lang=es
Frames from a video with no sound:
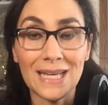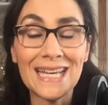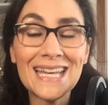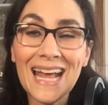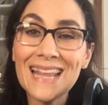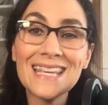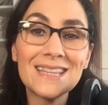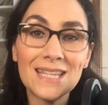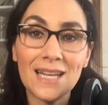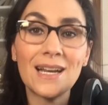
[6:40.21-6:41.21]
y nadie
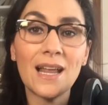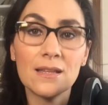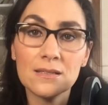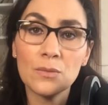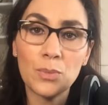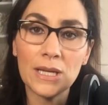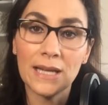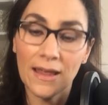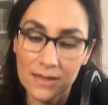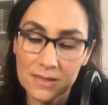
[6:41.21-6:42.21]
tiene la
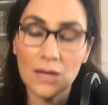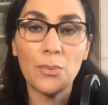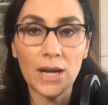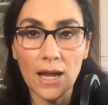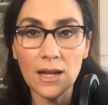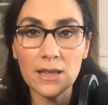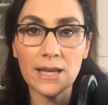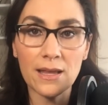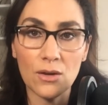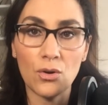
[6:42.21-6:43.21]
disciplina de separar el
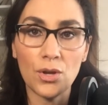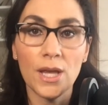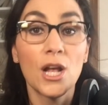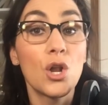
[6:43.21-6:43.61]
día de hoy